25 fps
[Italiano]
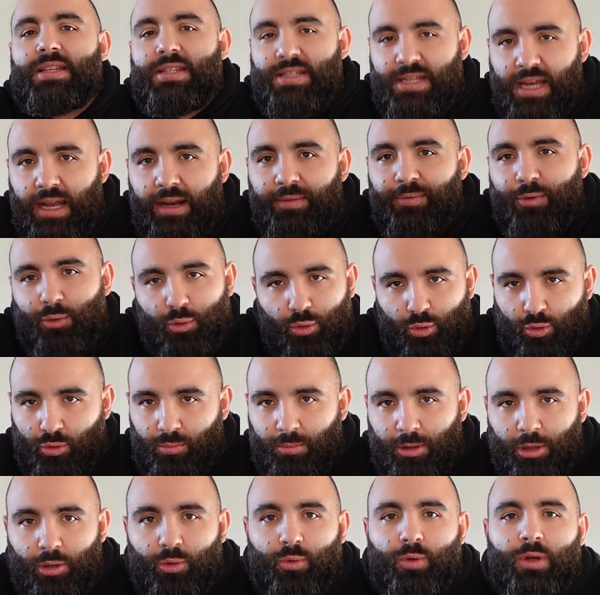serve uno
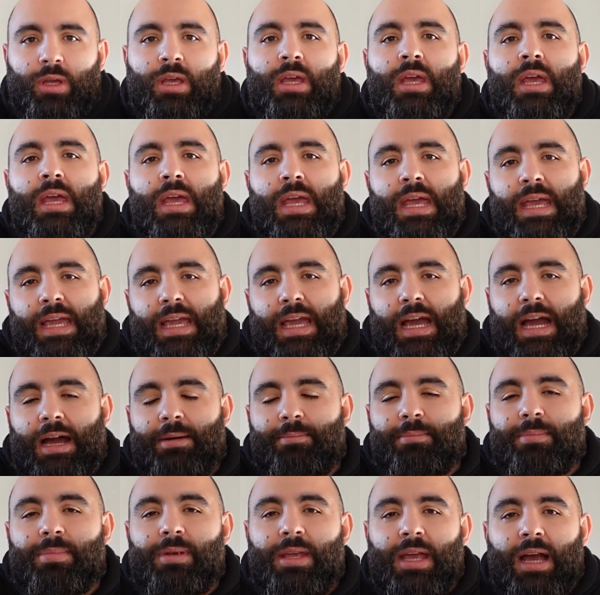come lui che
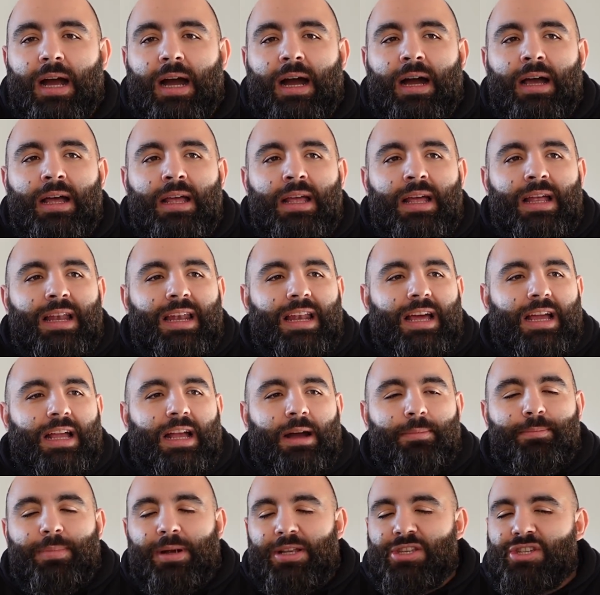abbia la
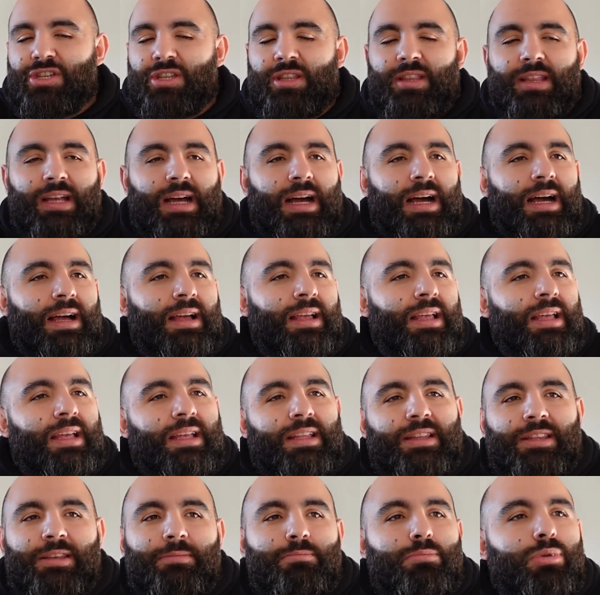capacità
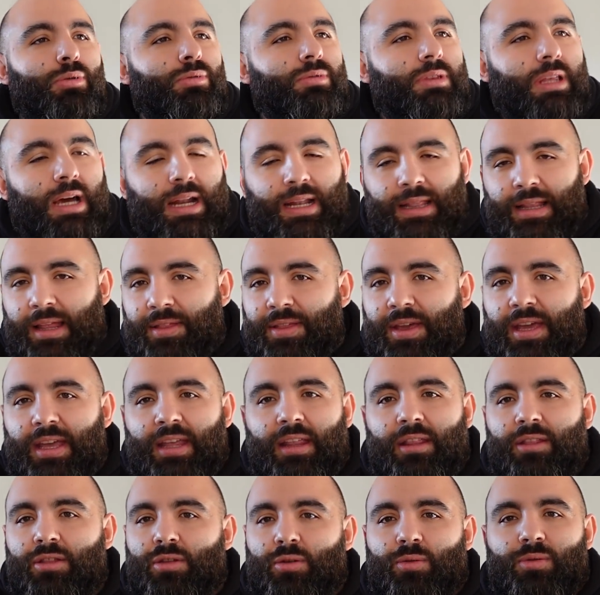di buttarla
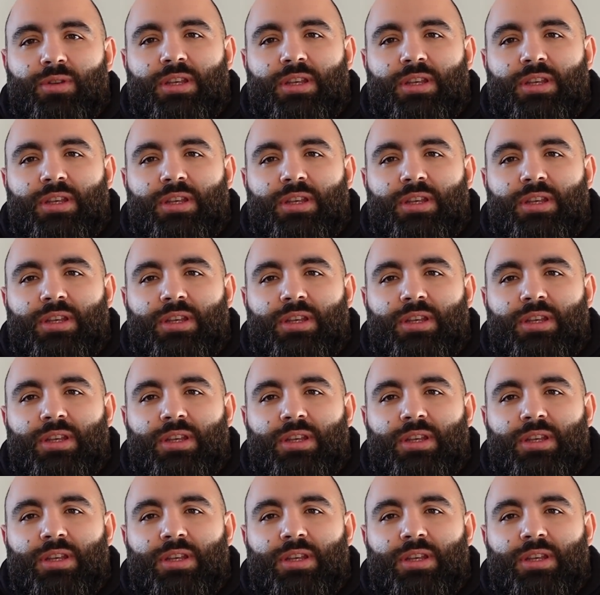dentro,